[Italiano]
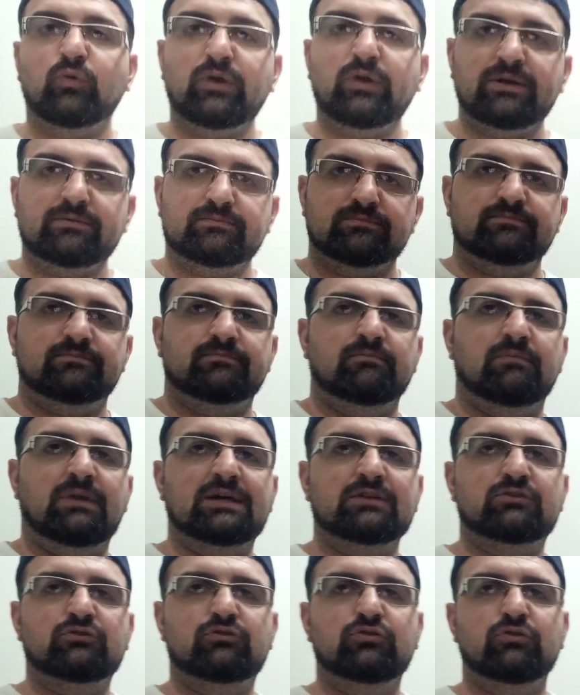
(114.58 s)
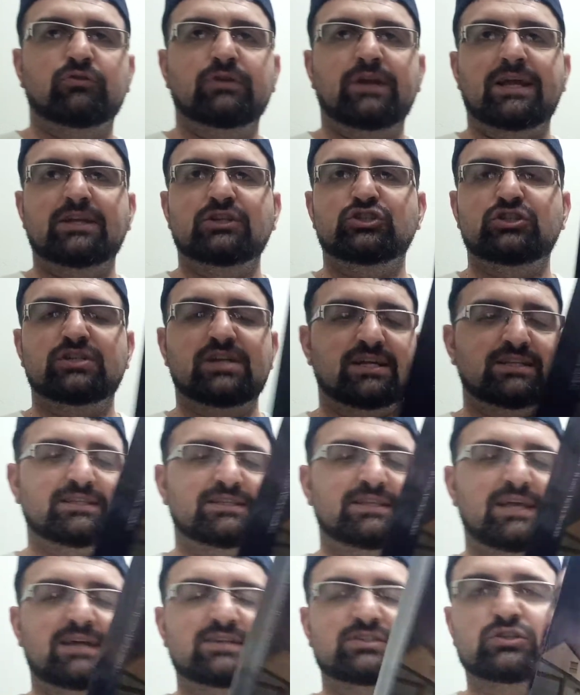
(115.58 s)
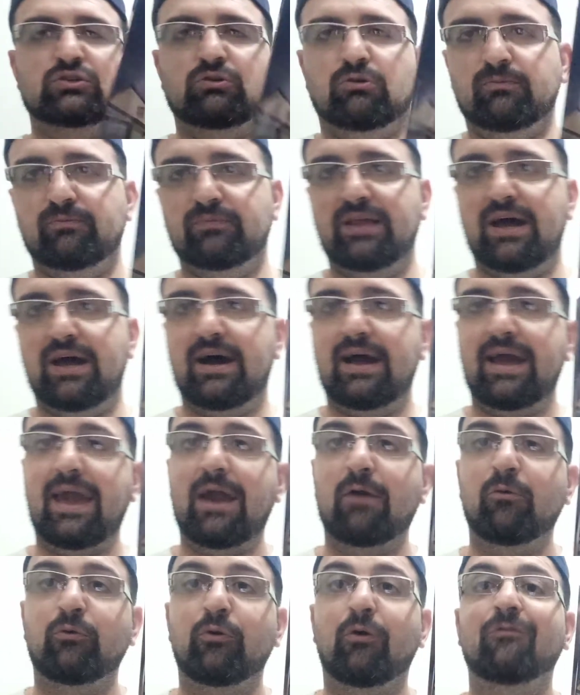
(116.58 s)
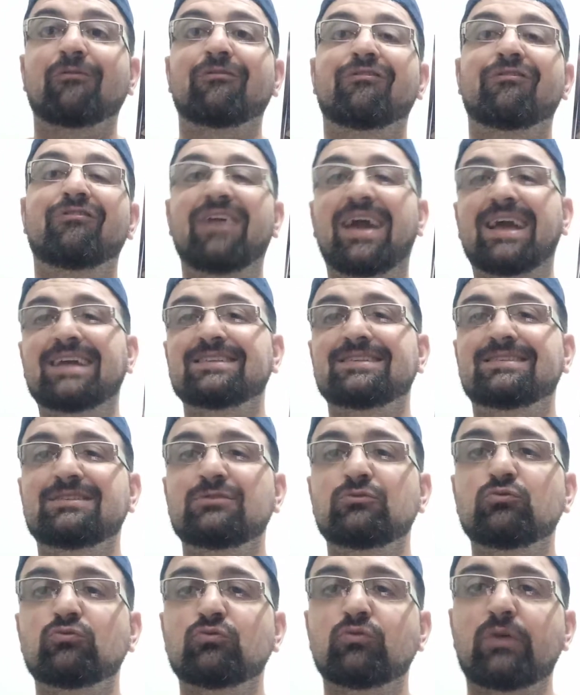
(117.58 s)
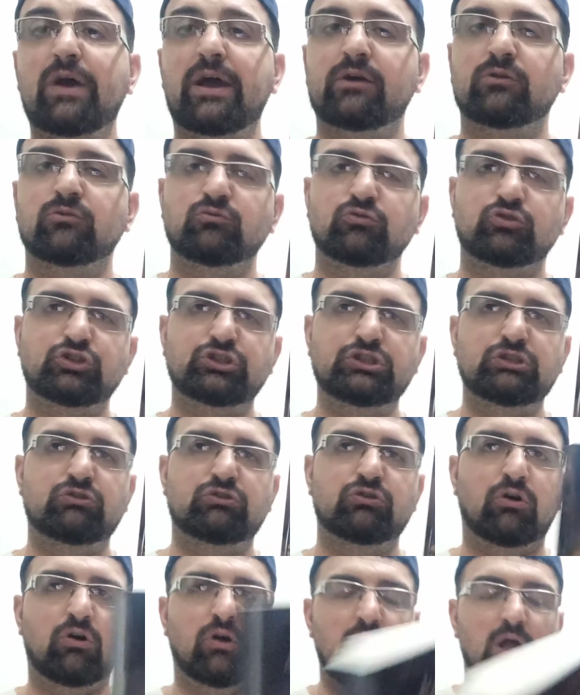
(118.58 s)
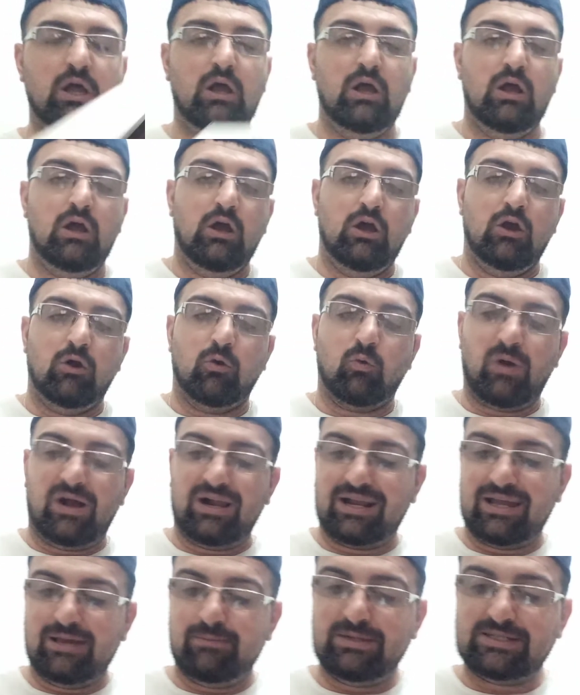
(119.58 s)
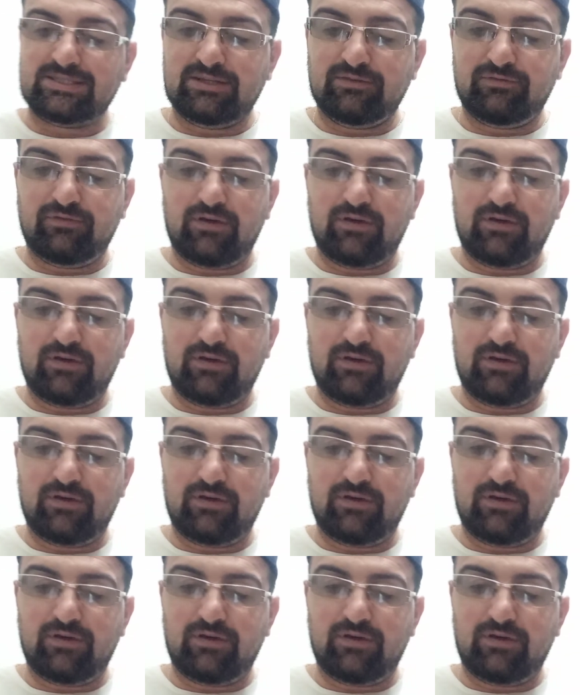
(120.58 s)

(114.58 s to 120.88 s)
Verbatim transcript: qui, mattone gigantesco da Euro 22, uscito qualche mese